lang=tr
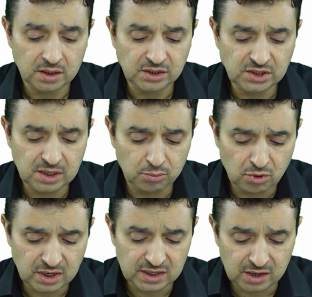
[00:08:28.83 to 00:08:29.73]
İşte
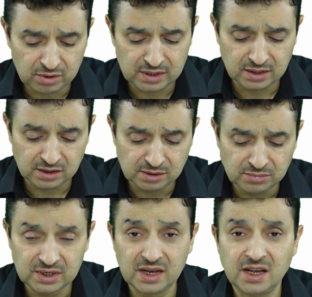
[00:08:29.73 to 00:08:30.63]
böyle davranan
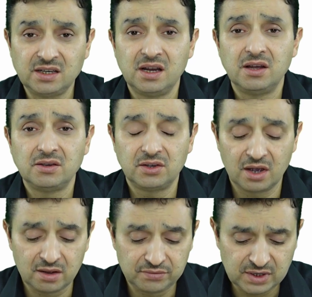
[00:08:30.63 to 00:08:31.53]
kimseler
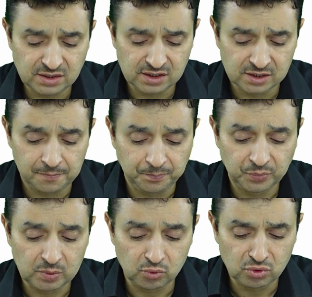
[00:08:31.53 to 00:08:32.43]
kafirdir.
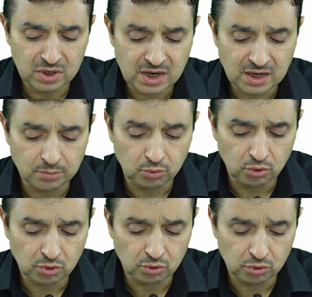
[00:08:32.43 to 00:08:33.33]
Bunlarla
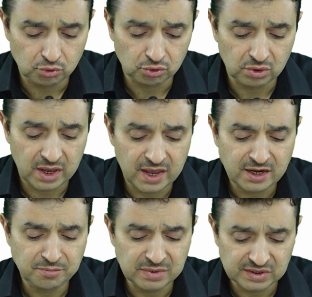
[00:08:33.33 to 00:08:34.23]
büyük küçük
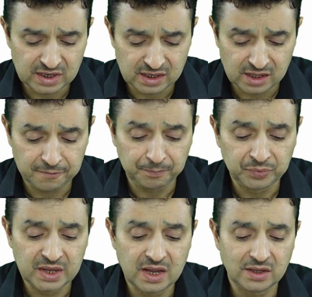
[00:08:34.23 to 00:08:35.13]
her meselede
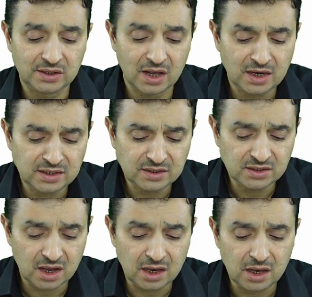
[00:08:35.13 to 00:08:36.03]

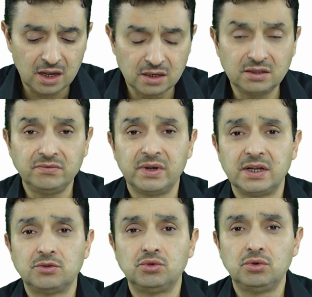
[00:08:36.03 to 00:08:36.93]
yalnız Allah'ın ve
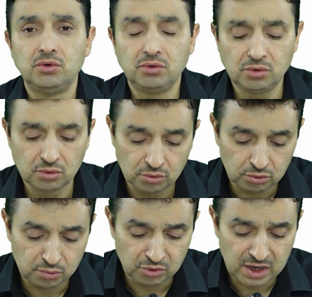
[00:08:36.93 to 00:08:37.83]
Resulünün
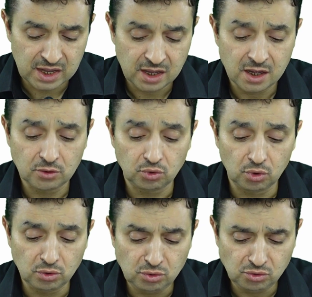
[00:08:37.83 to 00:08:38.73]
hükmüne
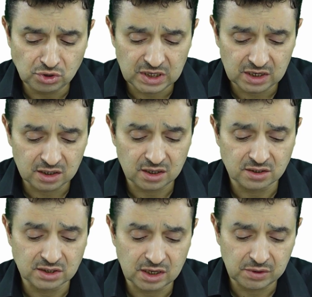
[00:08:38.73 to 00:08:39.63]
dönünceye kadar
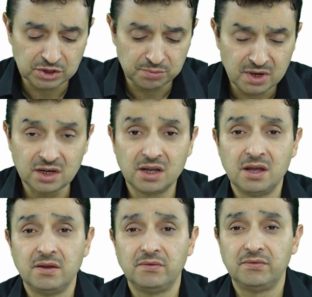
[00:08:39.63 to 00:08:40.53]
savaşmak
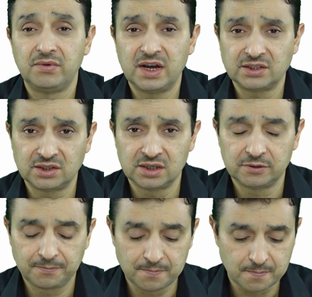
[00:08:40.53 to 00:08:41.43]
farzdır.